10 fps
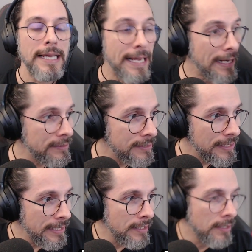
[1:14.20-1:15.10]
esse
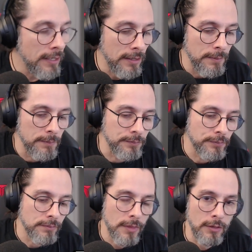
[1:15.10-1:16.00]
link
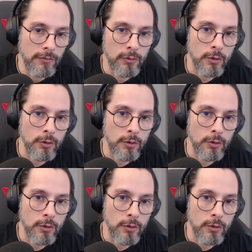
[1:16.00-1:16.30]
que eu vou